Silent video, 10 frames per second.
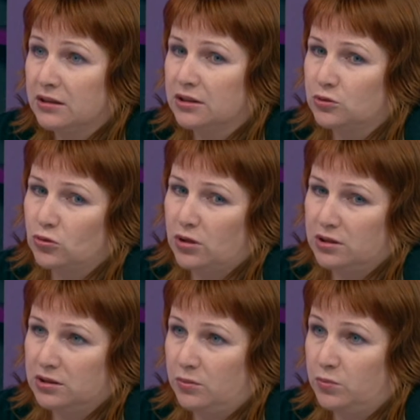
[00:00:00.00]
которая
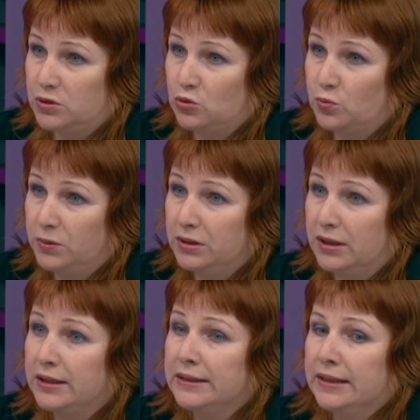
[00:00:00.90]
к нам
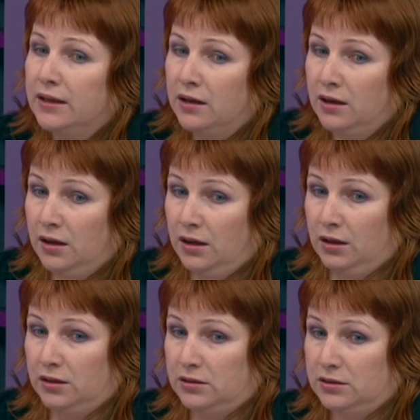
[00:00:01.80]
поступила
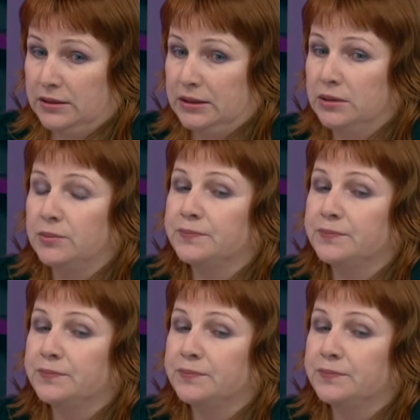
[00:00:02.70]
э,